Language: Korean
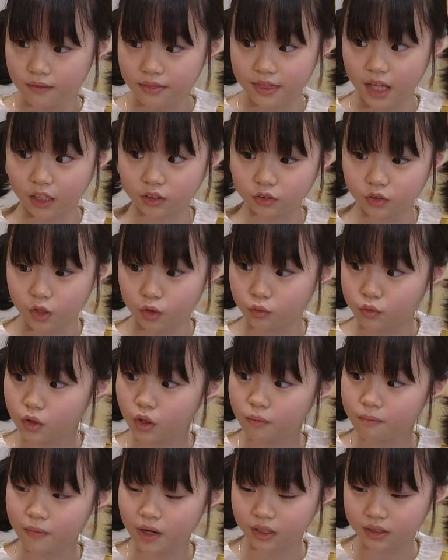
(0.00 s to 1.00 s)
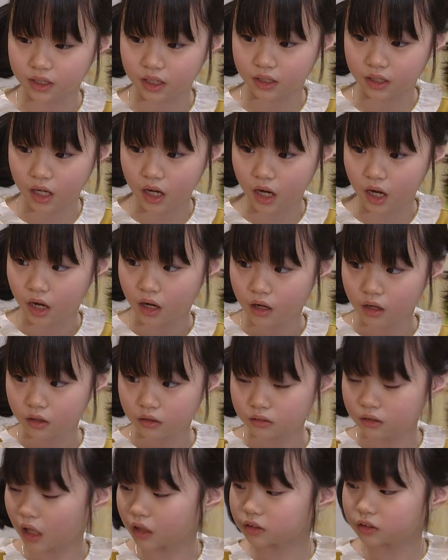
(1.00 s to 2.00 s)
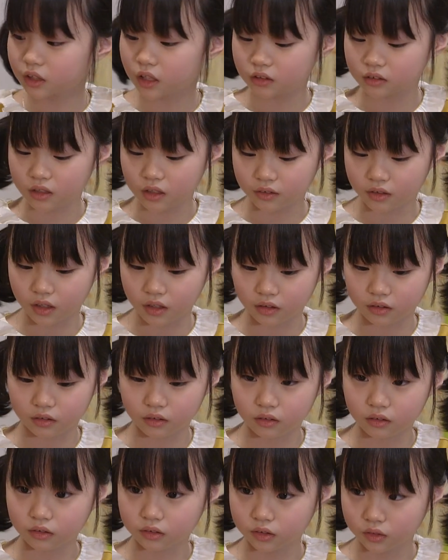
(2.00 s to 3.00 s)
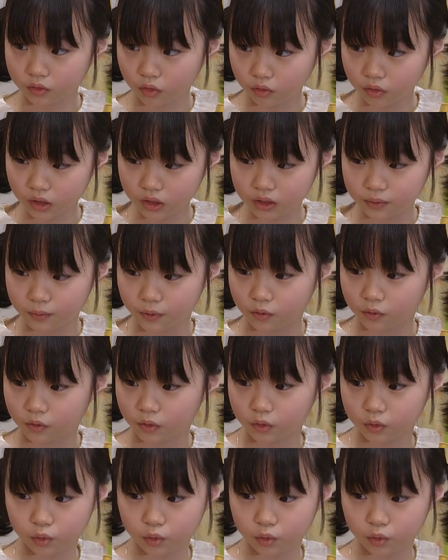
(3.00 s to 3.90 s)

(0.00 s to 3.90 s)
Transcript: 나중에 우리 엄마한테나 다른 애들한테 너네 집에 온 거